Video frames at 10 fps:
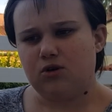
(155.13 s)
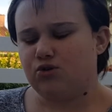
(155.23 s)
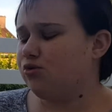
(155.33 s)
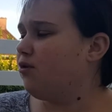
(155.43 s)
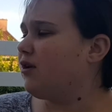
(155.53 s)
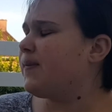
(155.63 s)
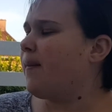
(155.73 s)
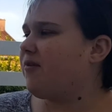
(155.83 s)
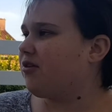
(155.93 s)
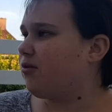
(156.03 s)
je ne le ferai
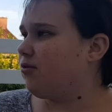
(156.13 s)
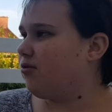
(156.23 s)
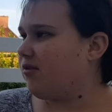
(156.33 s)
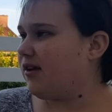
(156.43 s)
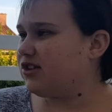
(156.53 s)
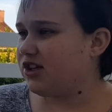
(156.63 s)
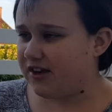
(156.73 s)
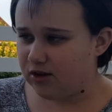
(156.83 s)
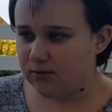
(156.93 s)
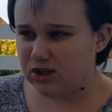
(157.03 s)
pas parce que c'est un chien
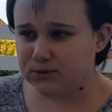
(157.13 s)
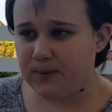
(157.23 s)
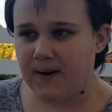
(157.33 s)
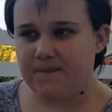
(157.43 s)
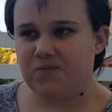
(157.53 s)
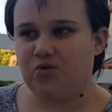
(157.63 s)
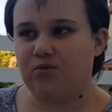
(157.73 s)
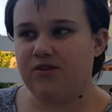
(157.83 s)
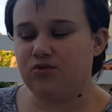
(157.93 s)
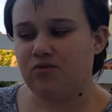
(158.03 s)
qui ne mâche pas.
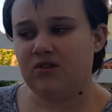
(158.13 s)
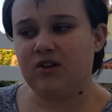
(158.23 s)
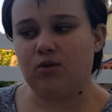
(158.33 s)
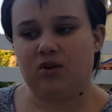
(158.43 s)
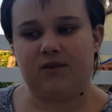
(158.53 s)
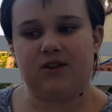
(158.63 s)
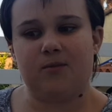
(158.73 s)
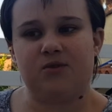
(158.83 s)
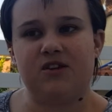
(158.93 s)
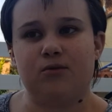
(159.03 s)
Donc si je lui file des trucs avec
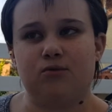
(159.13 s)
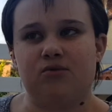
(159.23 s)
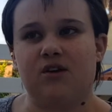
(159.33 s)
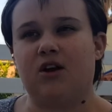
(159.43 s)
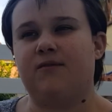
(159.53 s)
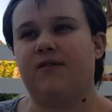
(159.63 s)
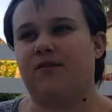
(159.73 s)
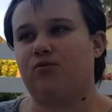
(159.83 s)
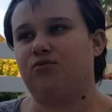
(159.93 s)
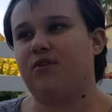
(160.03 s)
des petits os, tout ça, elle va
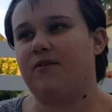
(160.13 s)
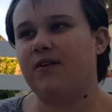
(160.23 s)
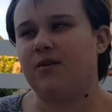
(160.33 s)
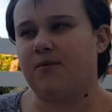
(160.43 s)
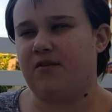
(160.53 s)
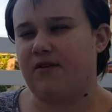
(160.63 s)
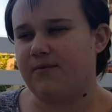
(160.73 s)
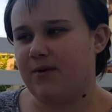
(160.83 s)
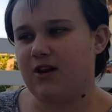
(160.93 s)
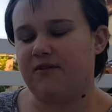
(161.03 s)
s'étouffer avec. Et puis elle va
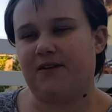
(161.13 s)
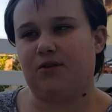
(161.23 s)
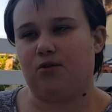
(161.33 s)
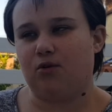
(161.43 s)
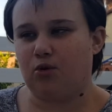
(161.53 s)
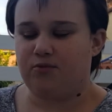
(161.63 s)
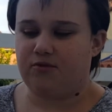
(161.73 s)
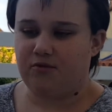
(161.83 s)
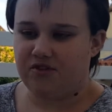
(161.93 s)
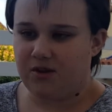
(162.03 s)
être malade, elle va être encore
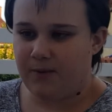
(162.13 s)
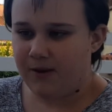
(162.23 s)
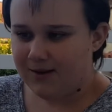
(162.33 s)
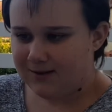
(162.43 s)
plus constipée.